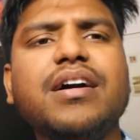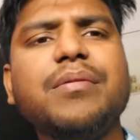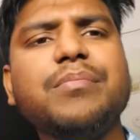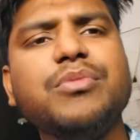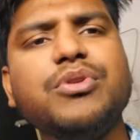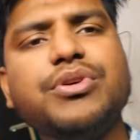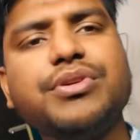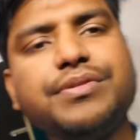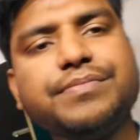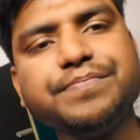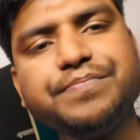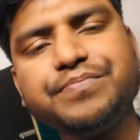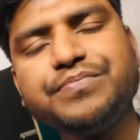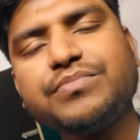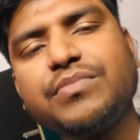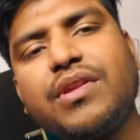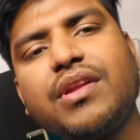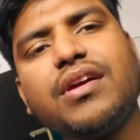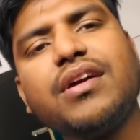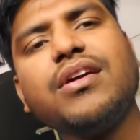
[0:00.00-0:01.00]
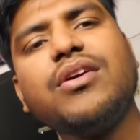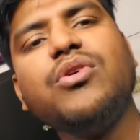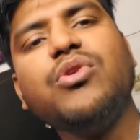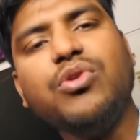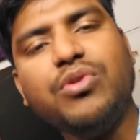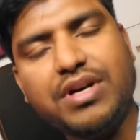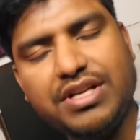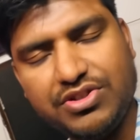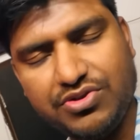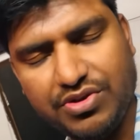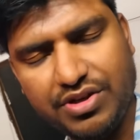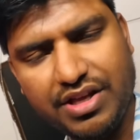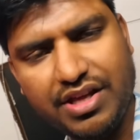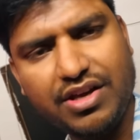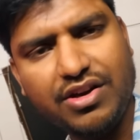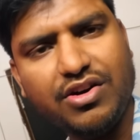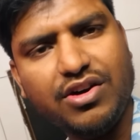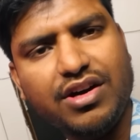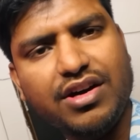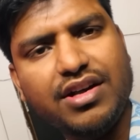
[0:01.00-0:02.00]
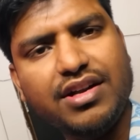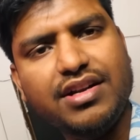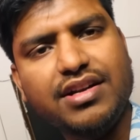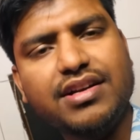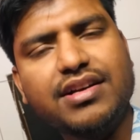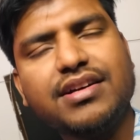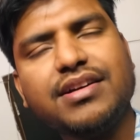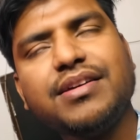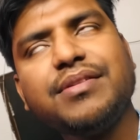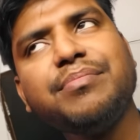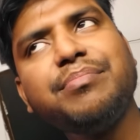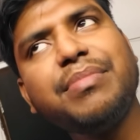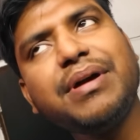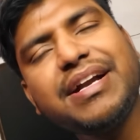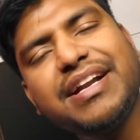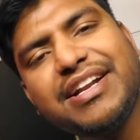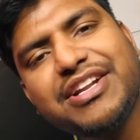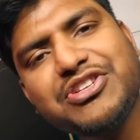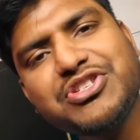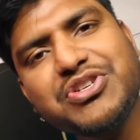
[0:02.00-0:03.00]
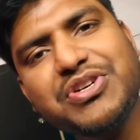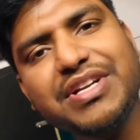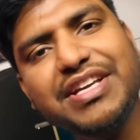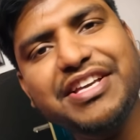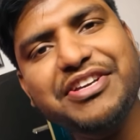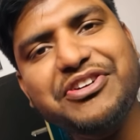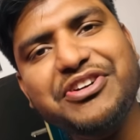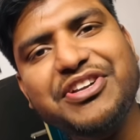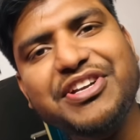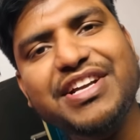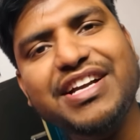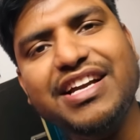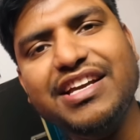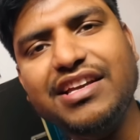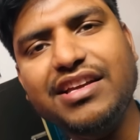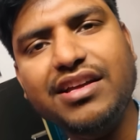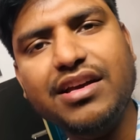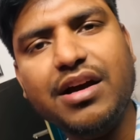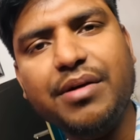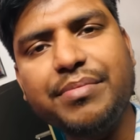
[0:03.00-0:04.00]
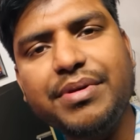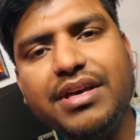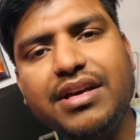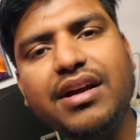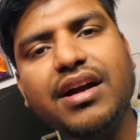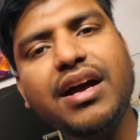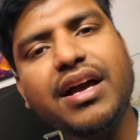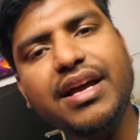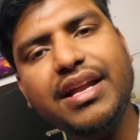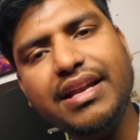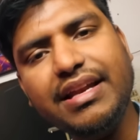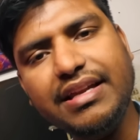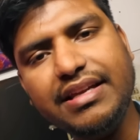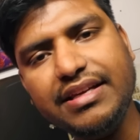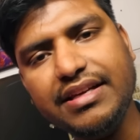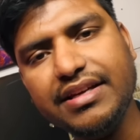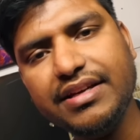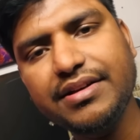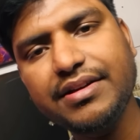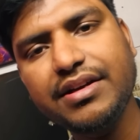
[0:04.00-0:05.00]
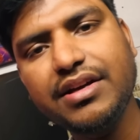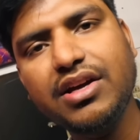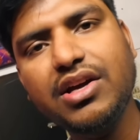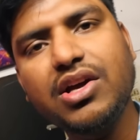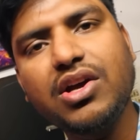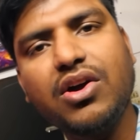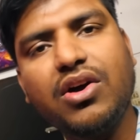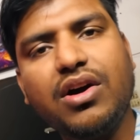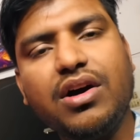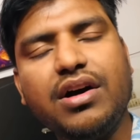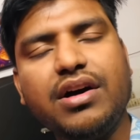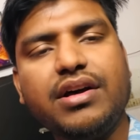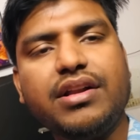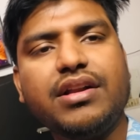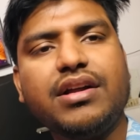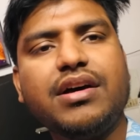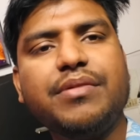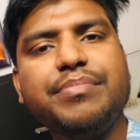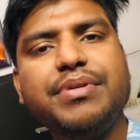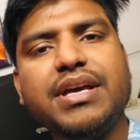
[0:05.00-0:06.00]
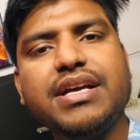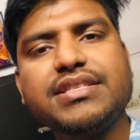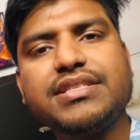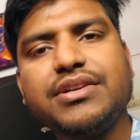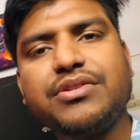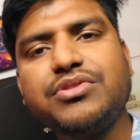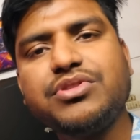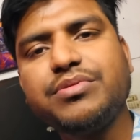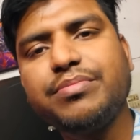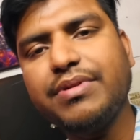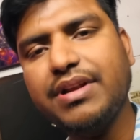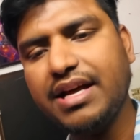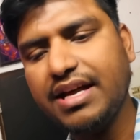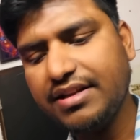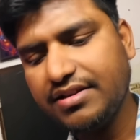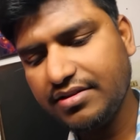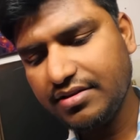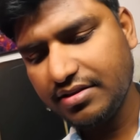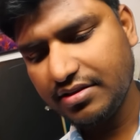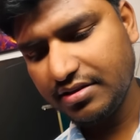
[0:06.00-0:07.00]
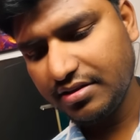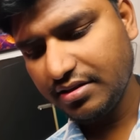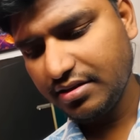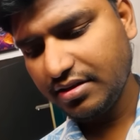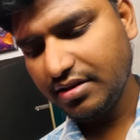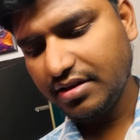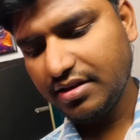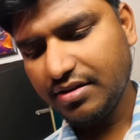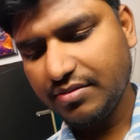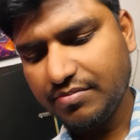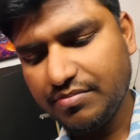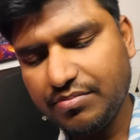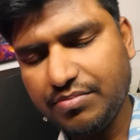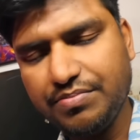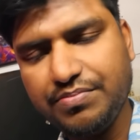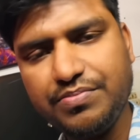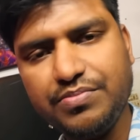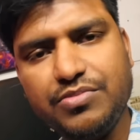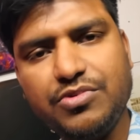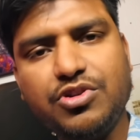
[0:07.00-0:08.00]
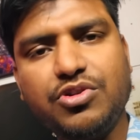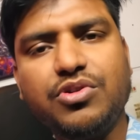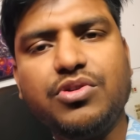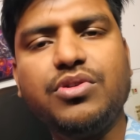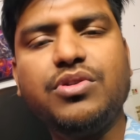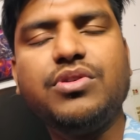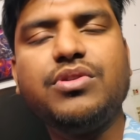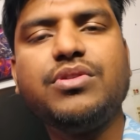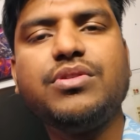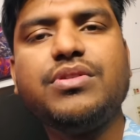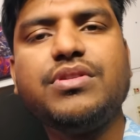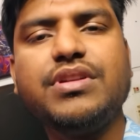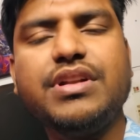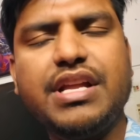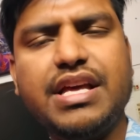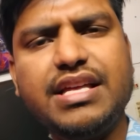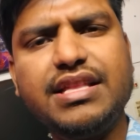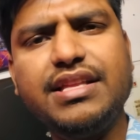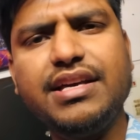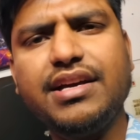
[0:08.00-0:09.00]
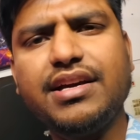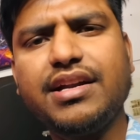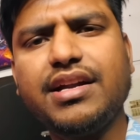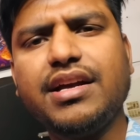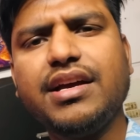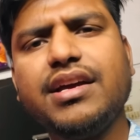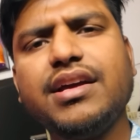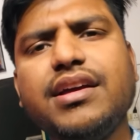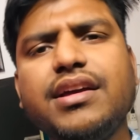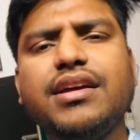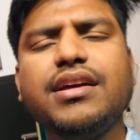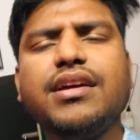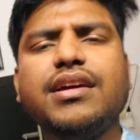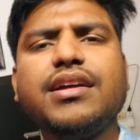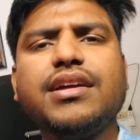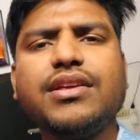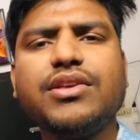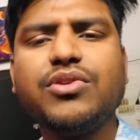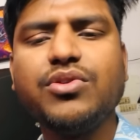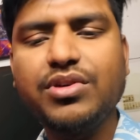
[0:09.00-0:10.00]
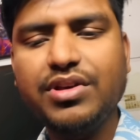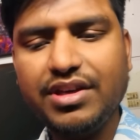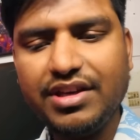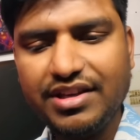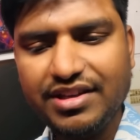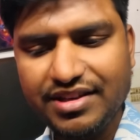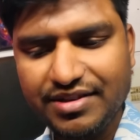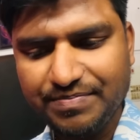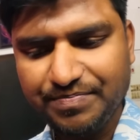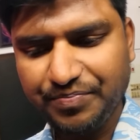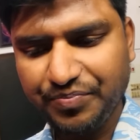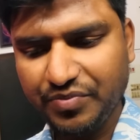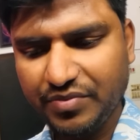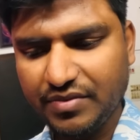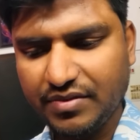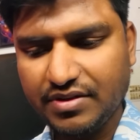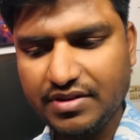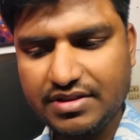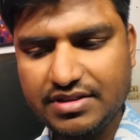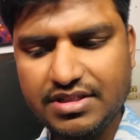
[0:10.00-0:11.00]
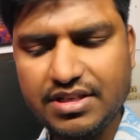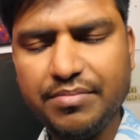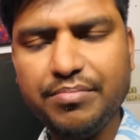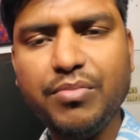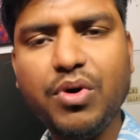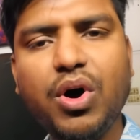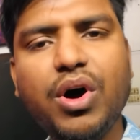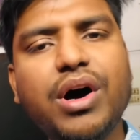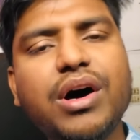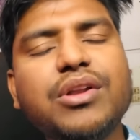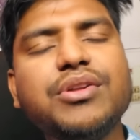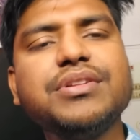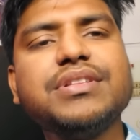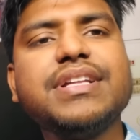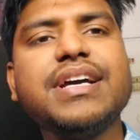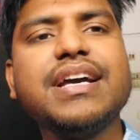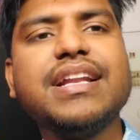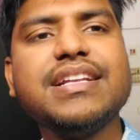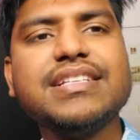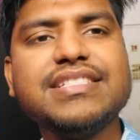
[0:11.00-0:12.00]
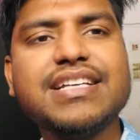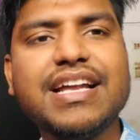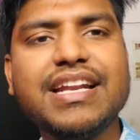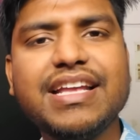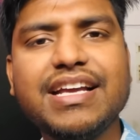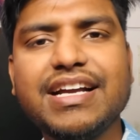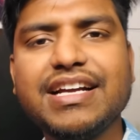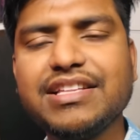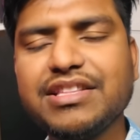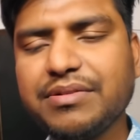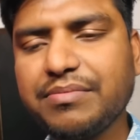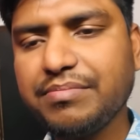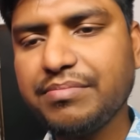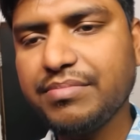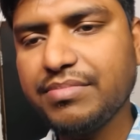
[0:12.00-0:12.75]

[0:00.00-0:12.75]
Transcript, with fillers: हम लोग गोवा छोड़ के और पटना छोड़ के और कहीं अभी गए नहीं हैं और अभी ऐसा कुछ प्लान तो नहीं दिख रहा है क्योंकि जब माहौल होता है ना जाने का तो